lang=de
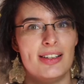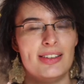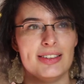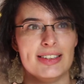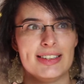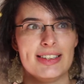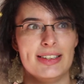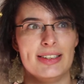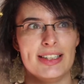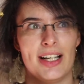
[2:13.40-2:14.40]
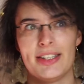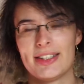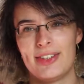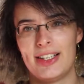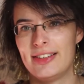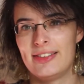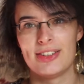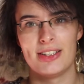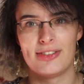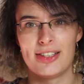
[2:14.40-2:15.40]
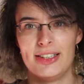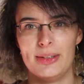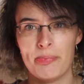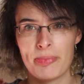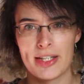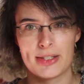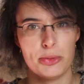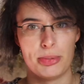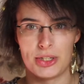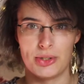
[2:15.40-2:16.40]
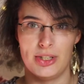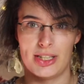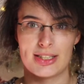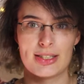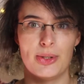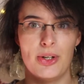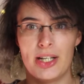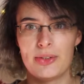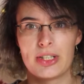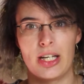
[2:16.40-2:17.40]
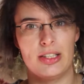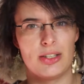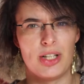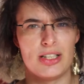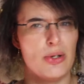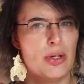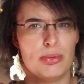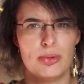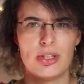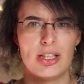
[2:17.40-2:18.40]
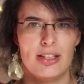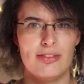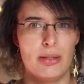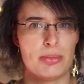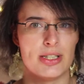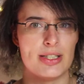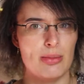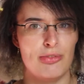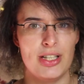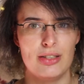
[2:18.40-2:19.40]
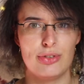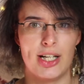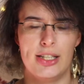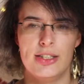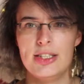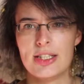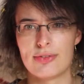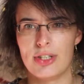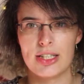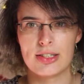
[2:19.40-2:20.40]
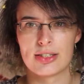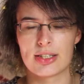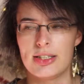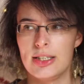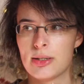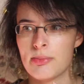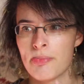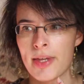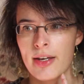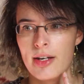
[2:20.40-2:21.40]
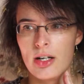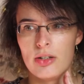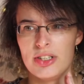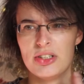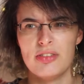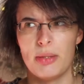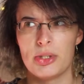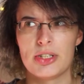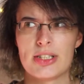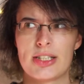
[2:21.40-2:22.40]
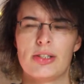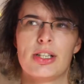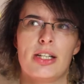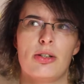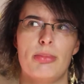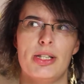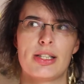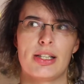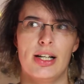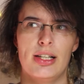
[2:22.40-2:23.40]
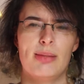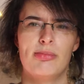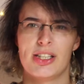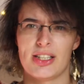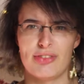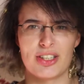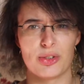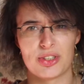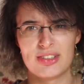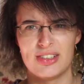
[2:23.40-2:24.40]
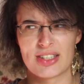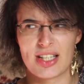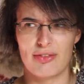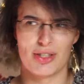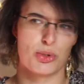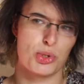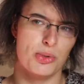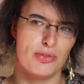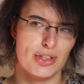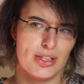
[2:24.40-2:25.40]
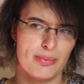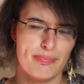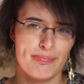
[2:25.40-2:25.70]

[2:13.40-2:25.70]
Und äh, ja, das war auf jeden Fall super schön, das zu hören und kann ich auch als Hörbuch wärmstens empfehlen für alle, die das vielleicht interessiert. Und irgendwann möchte ich das auch gerne nochmal ins Regal haben, weil ich einfach auch das Cover so schön finde.